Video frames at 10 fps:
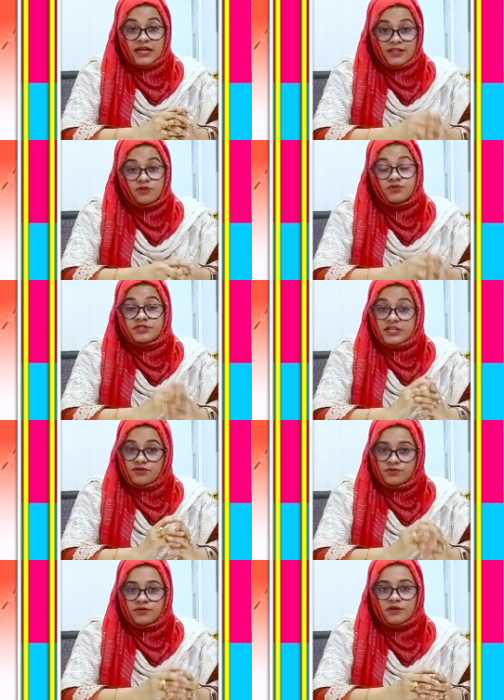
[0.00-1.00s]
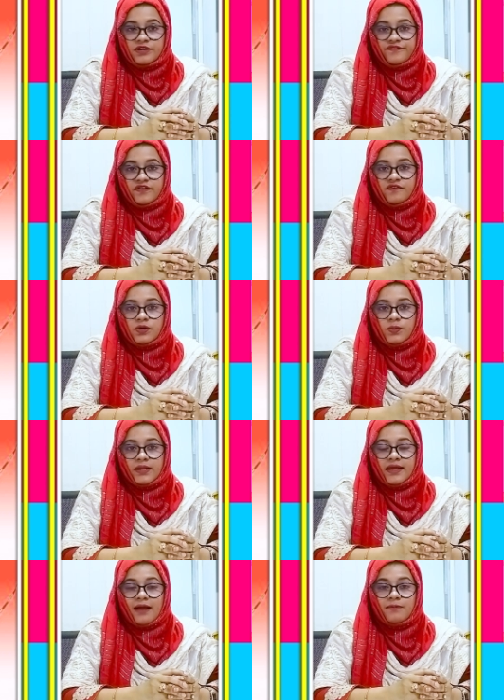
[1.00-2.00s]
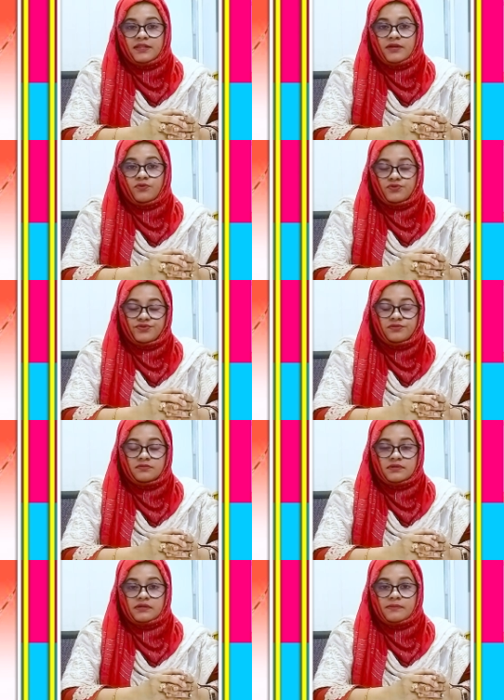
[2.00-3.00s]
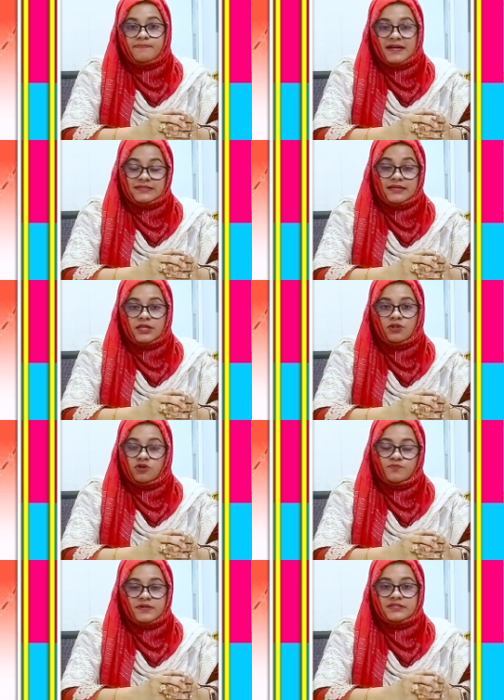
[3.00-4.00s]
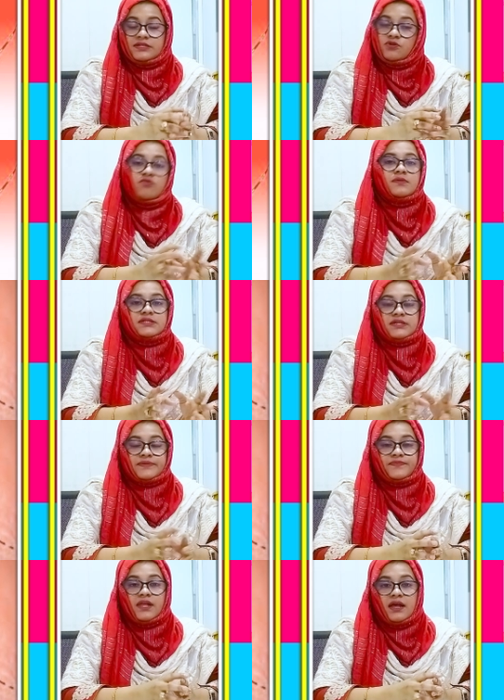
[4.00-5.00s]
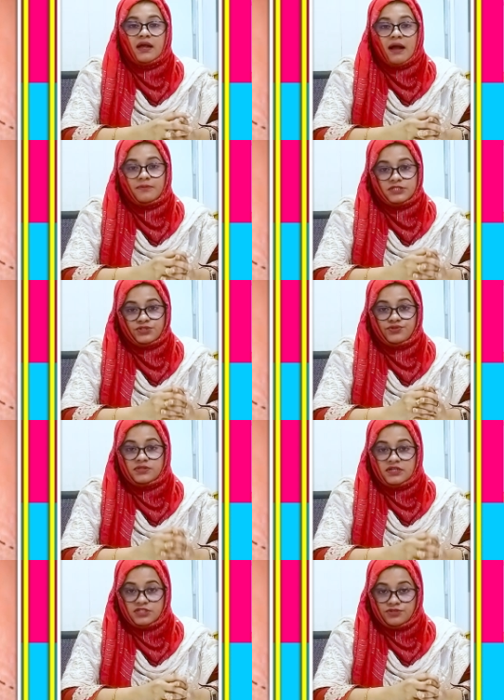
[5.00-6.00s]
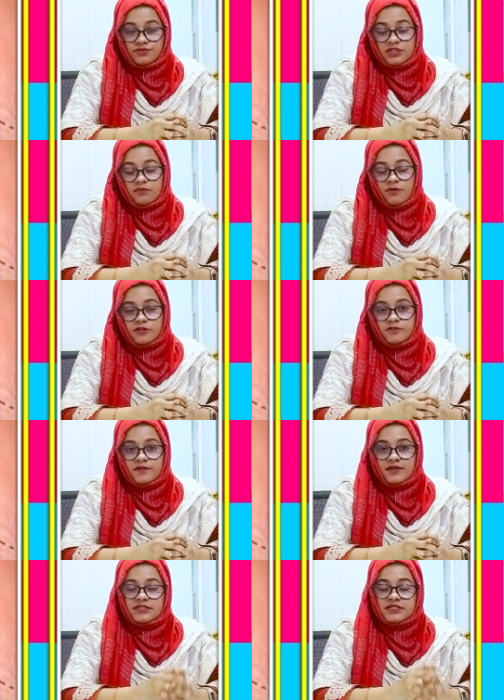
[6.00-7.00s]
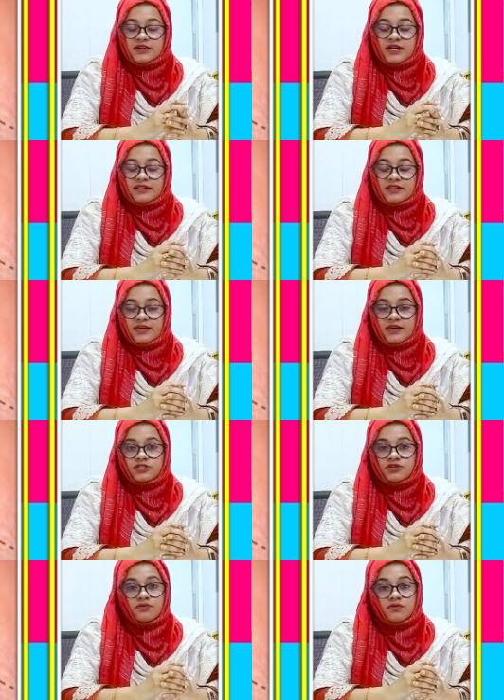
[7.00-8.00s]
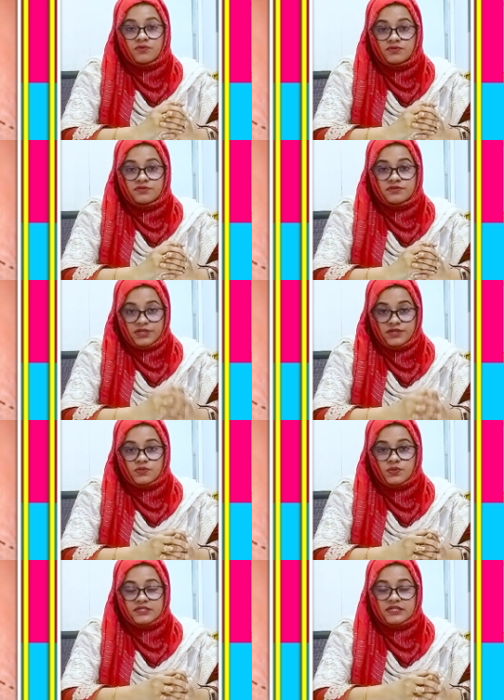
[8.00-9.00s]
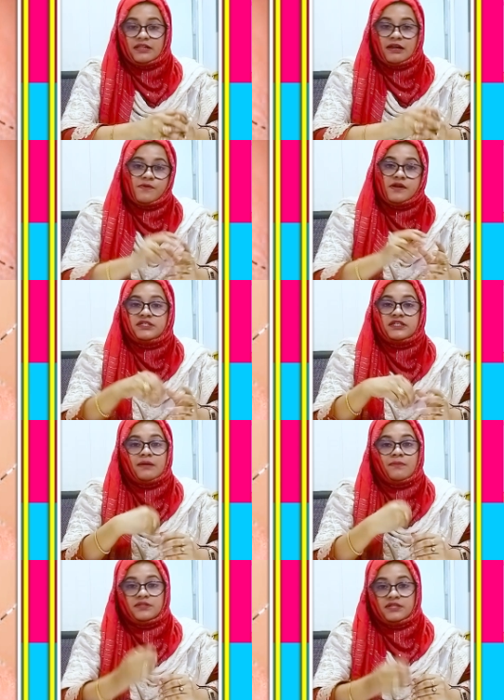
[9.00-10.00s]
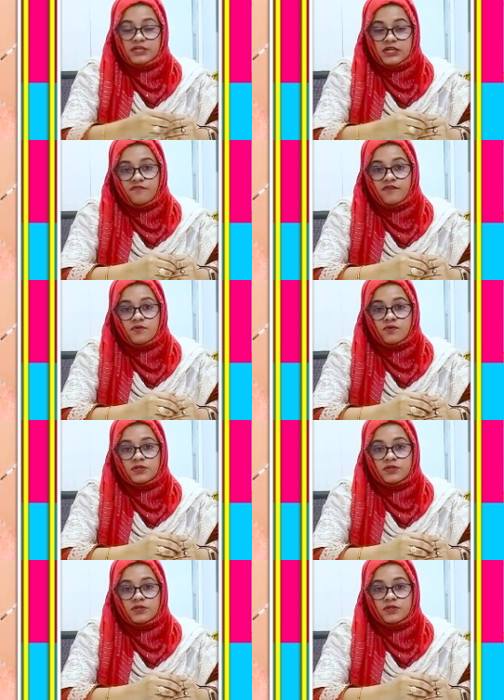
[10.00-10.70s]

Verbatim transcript: সাধারণত যে কোনো ধরনের ফেভার হলেই আমাদের ওজন পাঁচ থেকে দশ পার্সেন্ট কমে যায় আমাদের যে টোটাল বডি ওয়েট সেখান থেকে যখন ওজন রিডিউস হয়ে যায় তার মানে সেটা আমাদের রিকভার